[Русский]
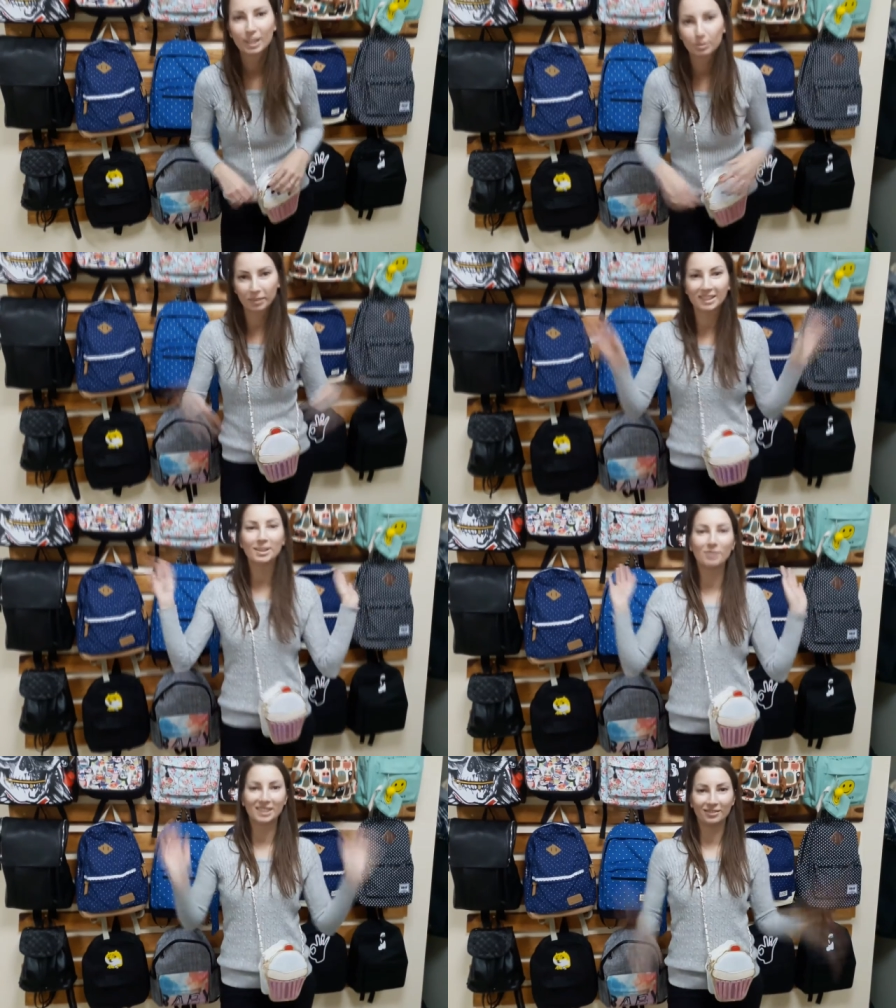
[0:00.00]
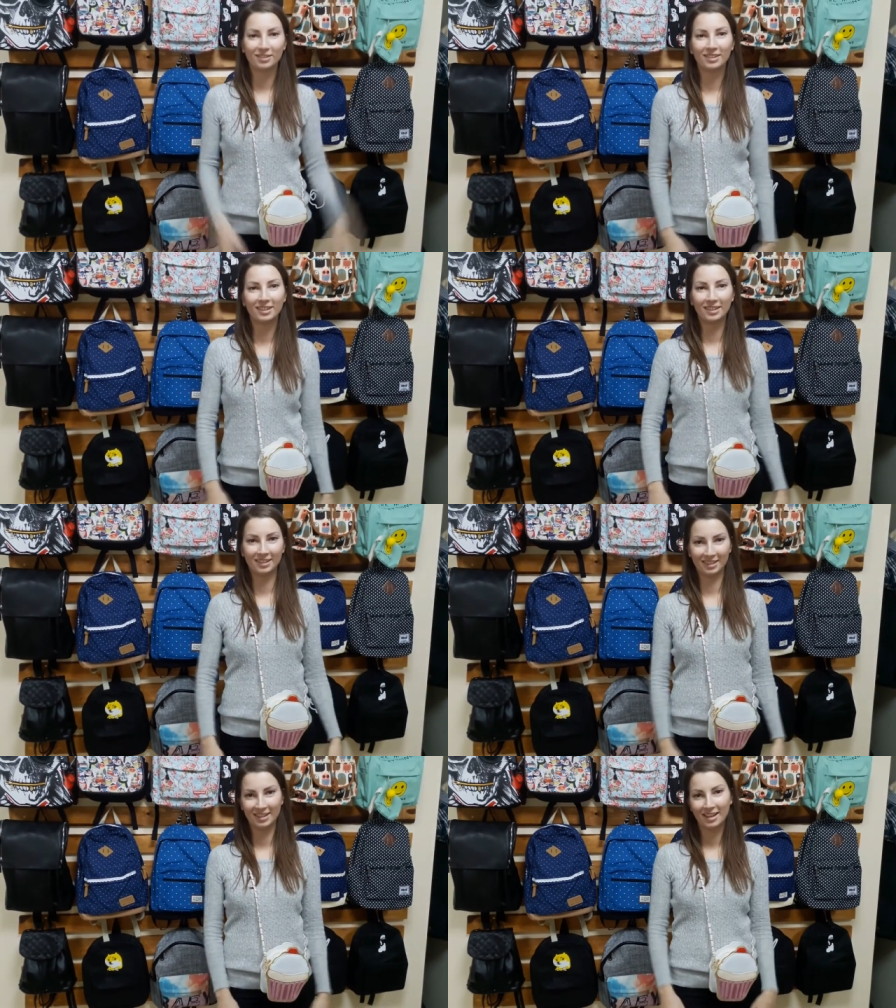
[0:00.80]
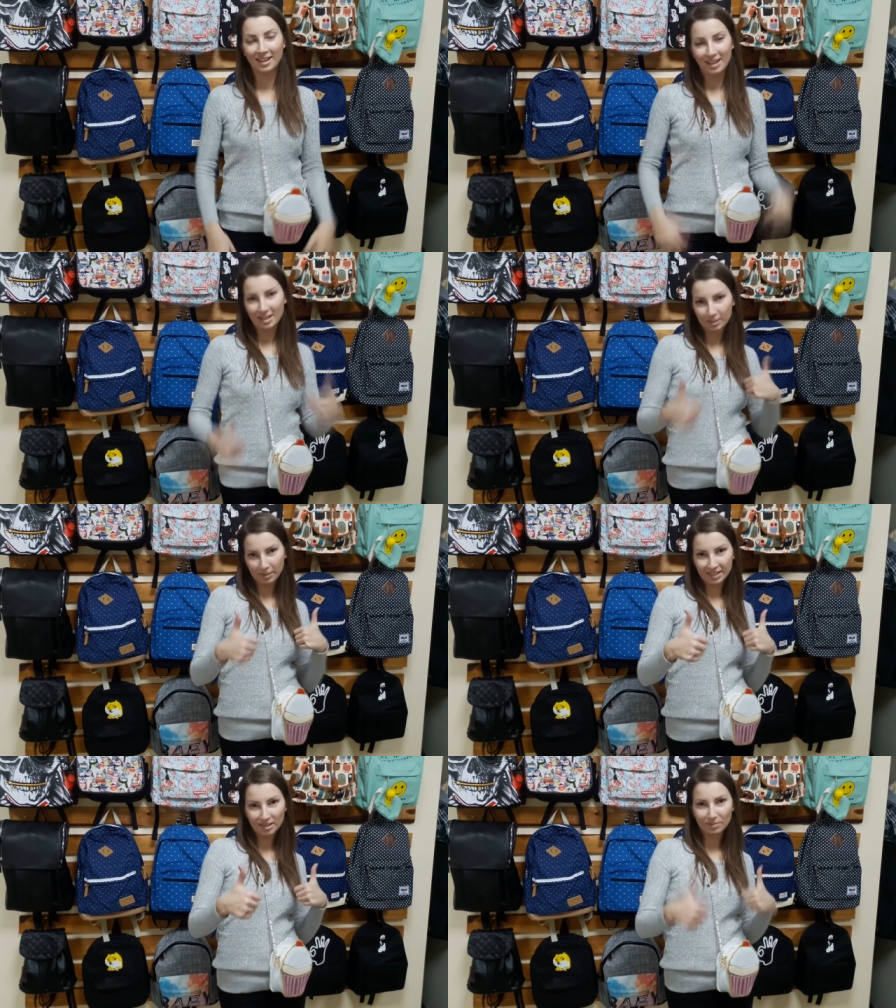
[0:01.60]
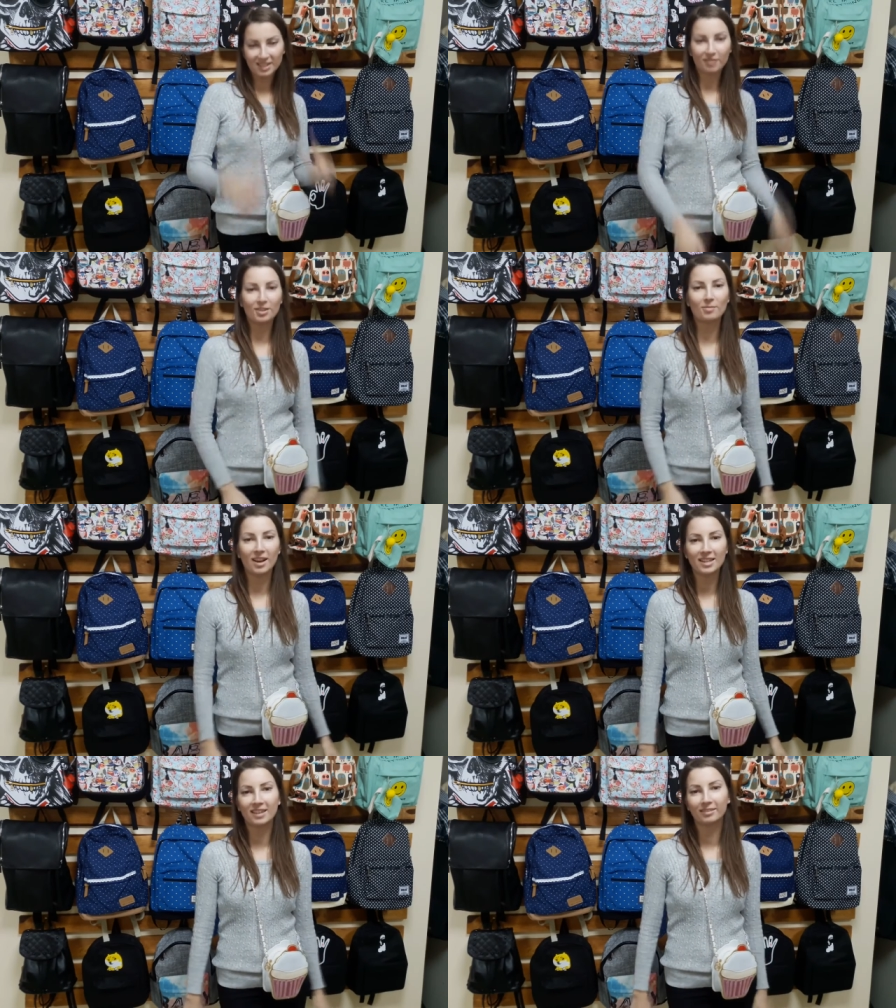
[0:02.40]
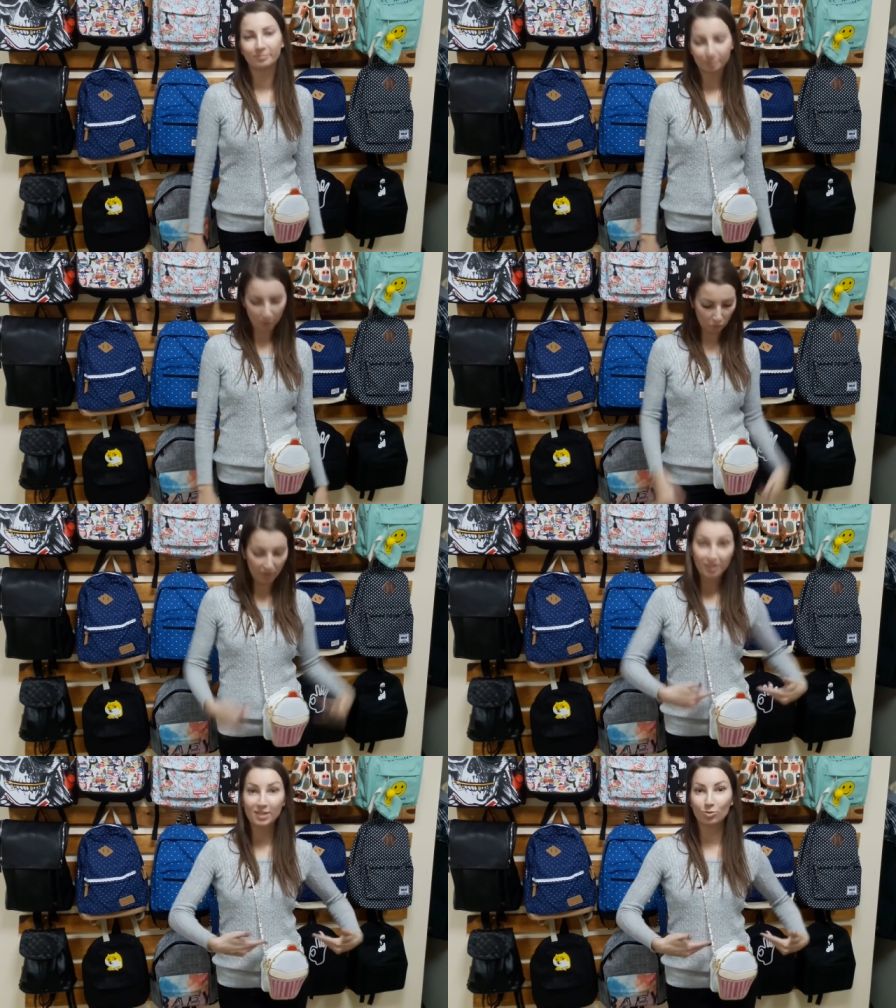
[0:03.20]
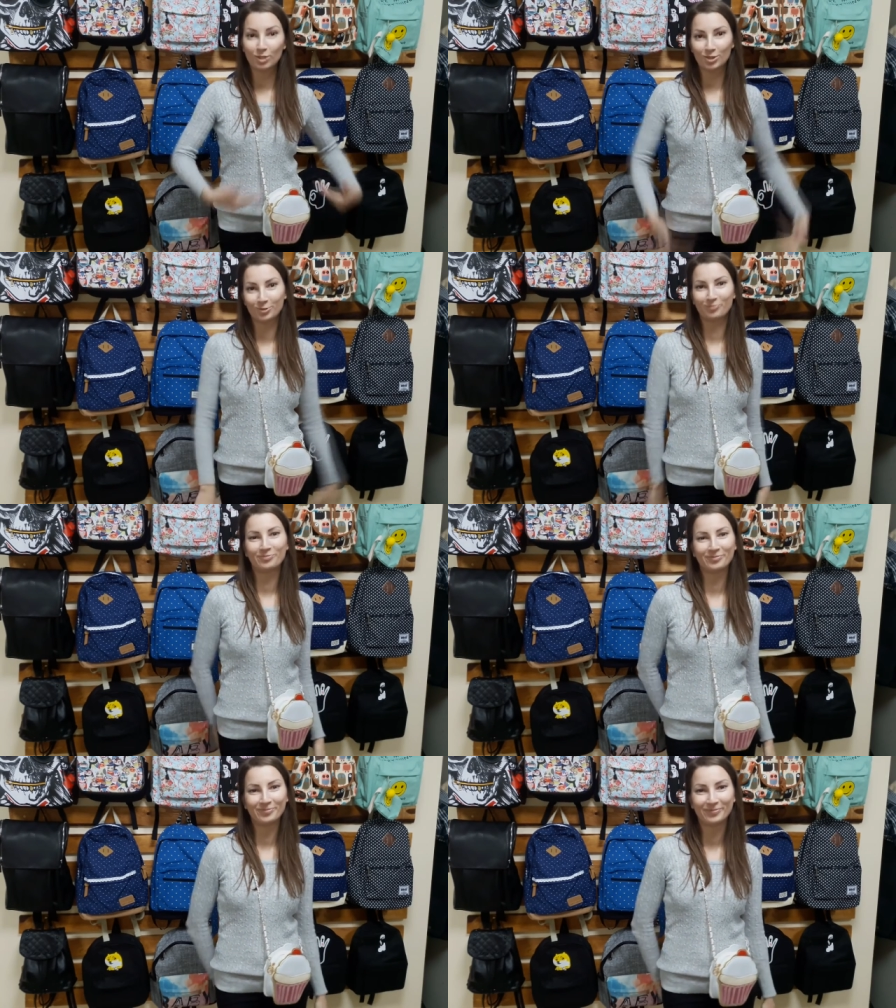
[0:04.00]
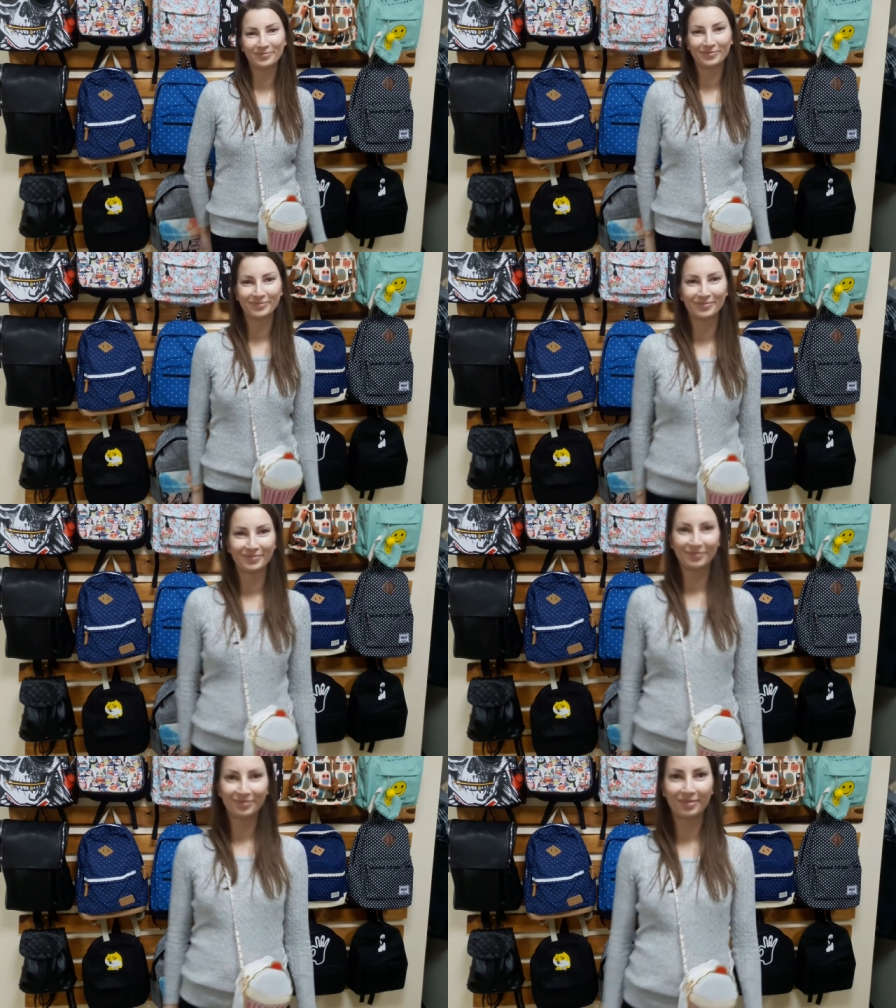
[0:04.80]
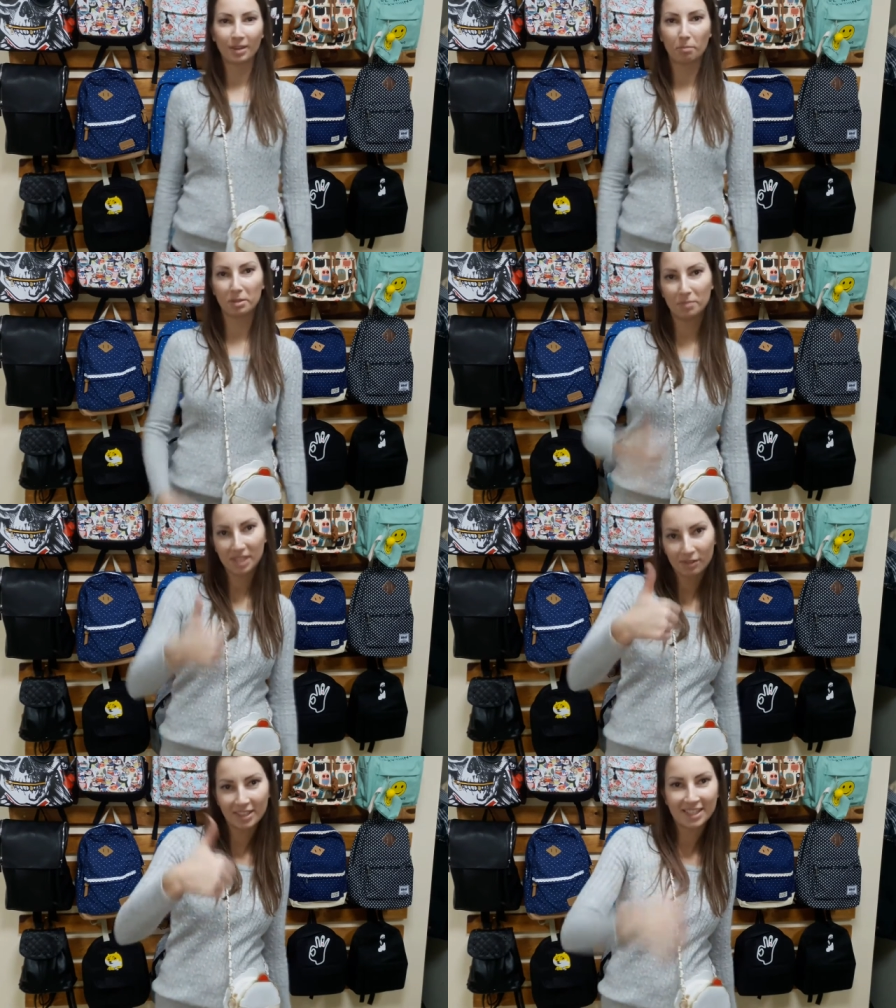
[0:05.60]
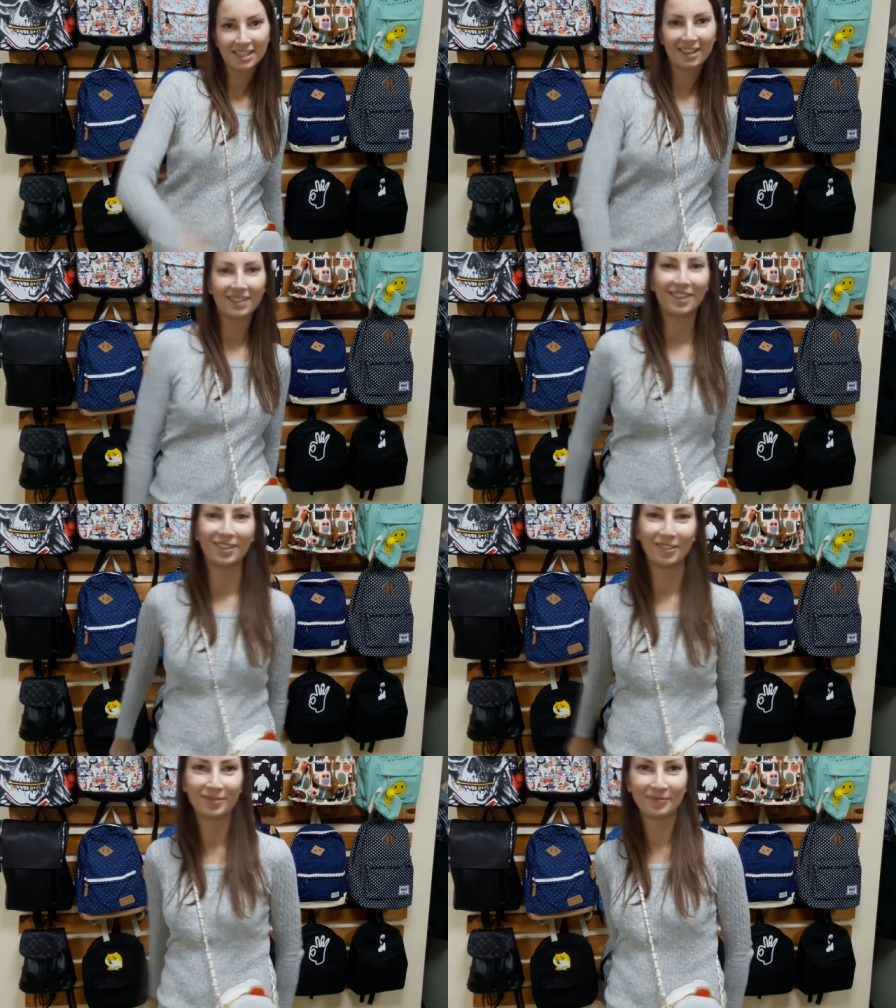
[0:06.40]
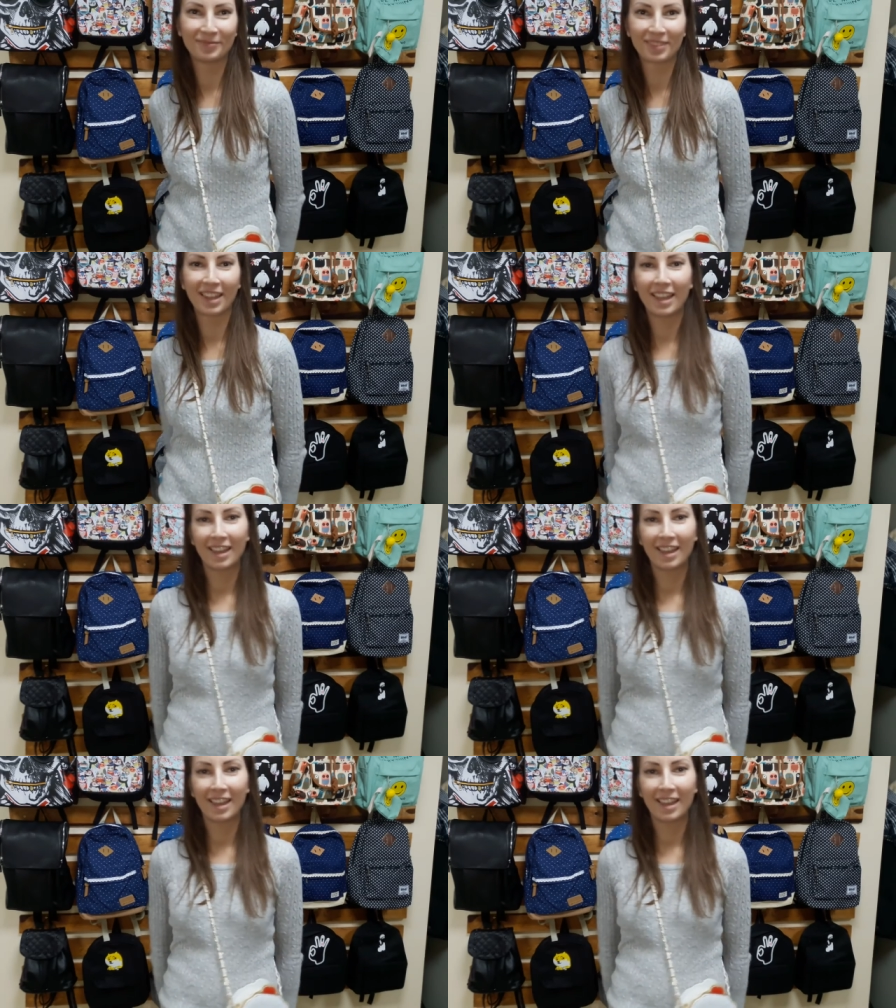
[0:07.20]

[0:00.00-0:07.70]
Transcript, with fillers: Спасибо за... Подписывайтесь на канал. Спасибо за внимание. Покупайте сумочку. А подписывайтесь на канал. Подписывайтесь на канал. Ставьте лайки.